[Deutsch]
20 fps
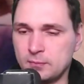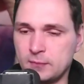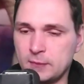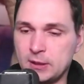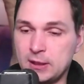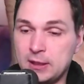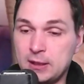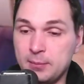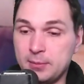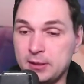
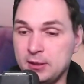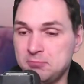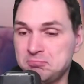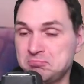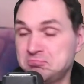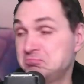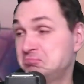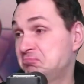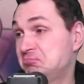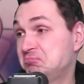Aber,
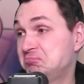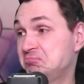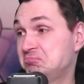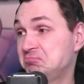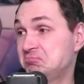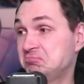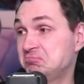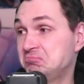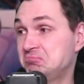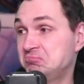
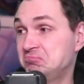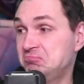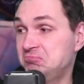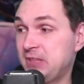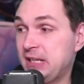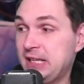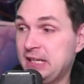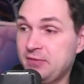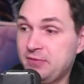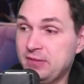
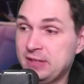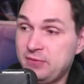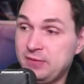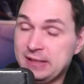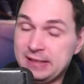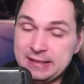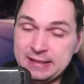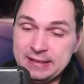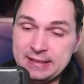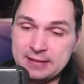hey, ihr wisst, wie
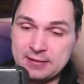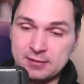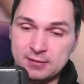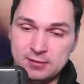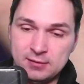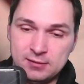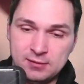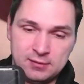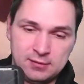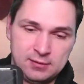das ist,
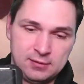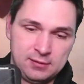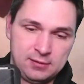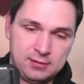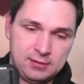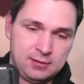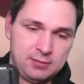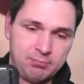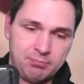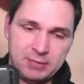ne?
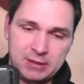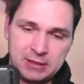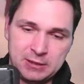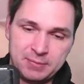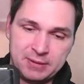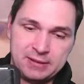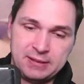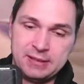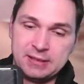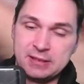
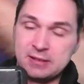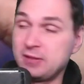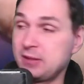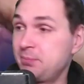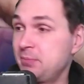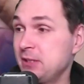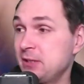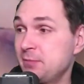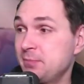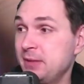Manchmal ziehst du was,
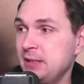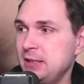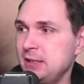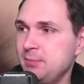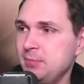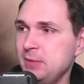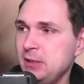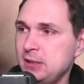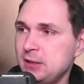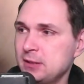manchmal halt
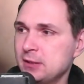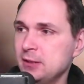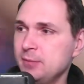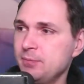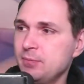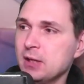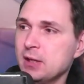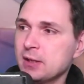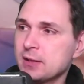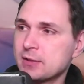eben nicht, ne?
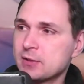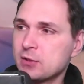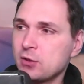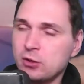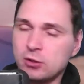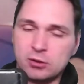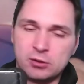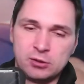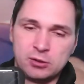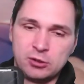
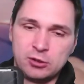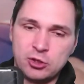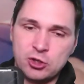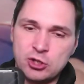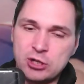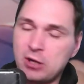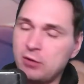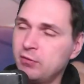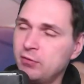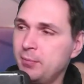So,
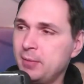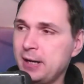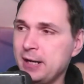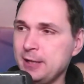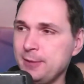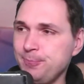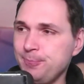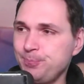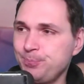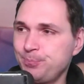schauen wir
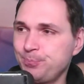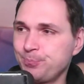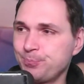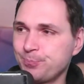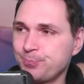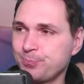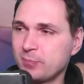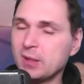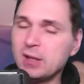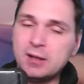mal.
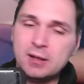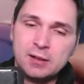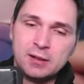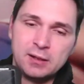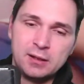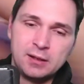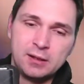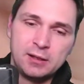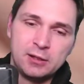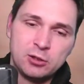
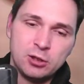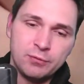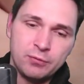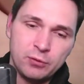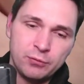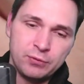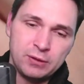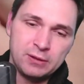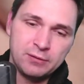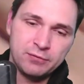Ich hoffe
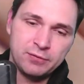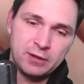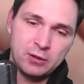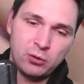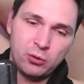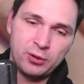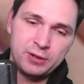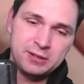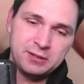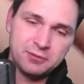auf jeden
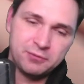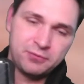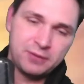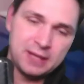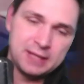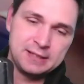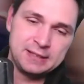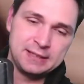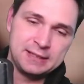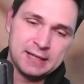Fall, euch
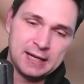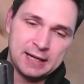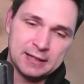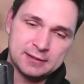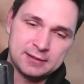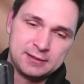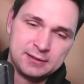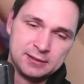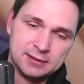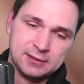gefällt die
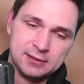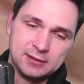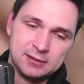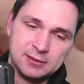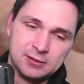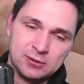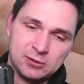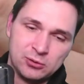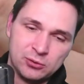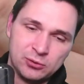Jagd hier.
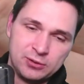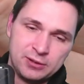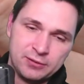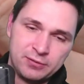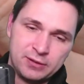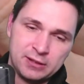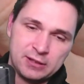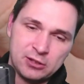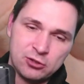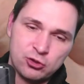Und ihr
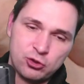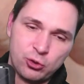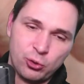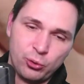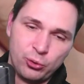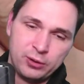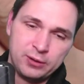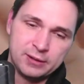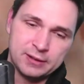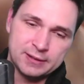findet das
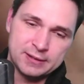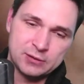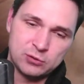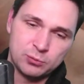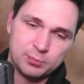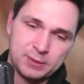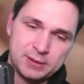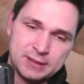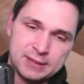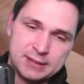schön. Das ist
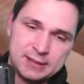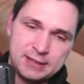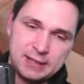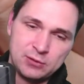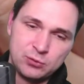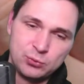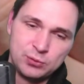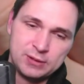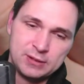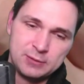übrigens ein
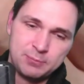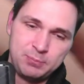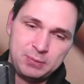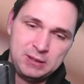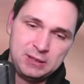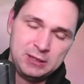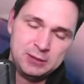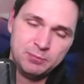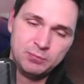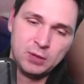sehr süßes
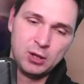Pi.